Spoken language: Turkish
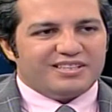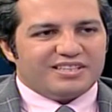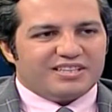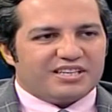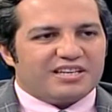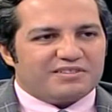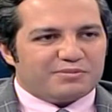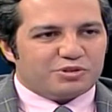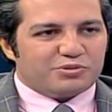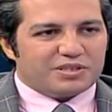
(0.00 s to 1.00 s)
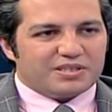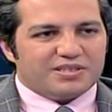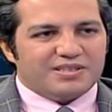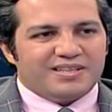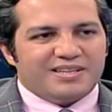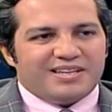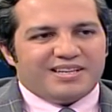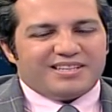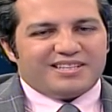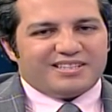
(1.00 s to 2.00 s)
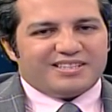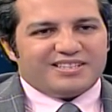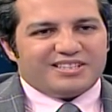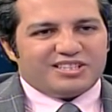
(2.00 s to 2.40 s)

karar verme süreci. Ee,